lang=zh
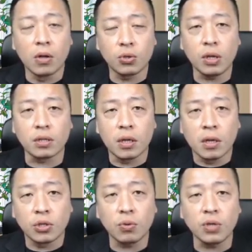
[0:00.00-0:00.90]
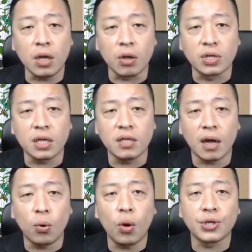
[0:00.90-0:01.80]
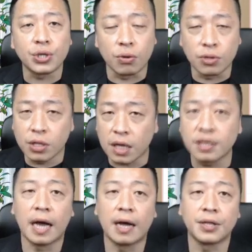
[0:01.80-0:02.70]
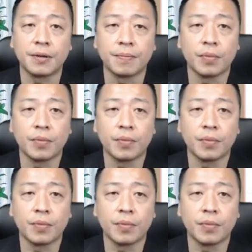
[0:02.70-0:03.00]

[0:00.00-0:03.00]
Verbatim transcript: 所以中间有震荡换手是正常的